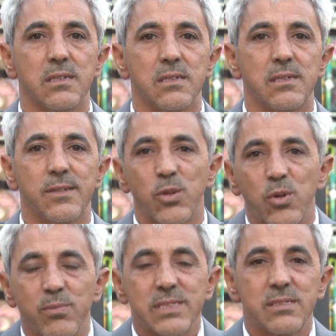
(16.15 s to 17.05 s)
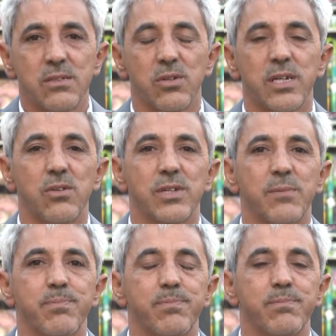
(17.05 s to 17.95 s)
Y estoy convencido que lo
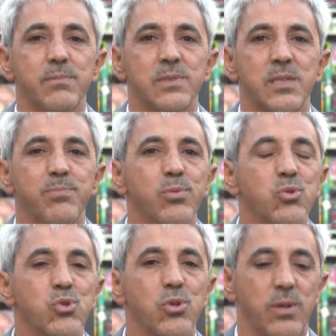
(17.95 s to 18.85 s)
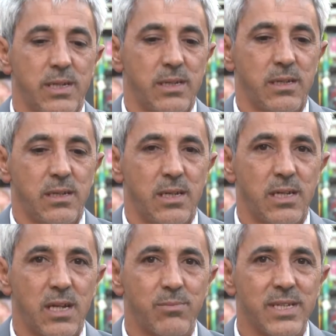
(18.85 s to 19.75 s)
que se puso
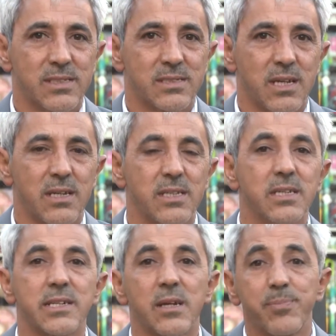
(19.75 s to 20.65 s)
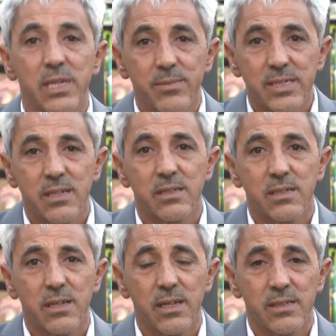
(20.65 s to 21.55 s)
en la mesa y rápidamente
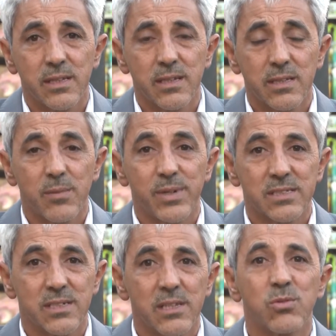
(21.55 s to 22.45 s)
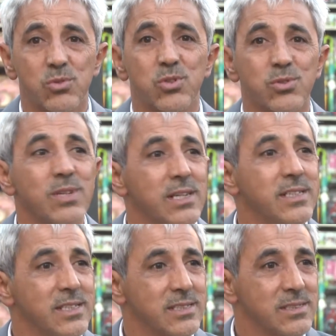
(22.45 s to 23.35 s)
intenta taparse la discusión sobre la
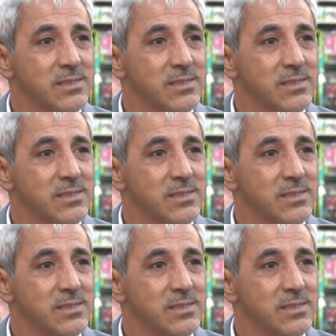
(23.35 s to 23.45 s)
niñez.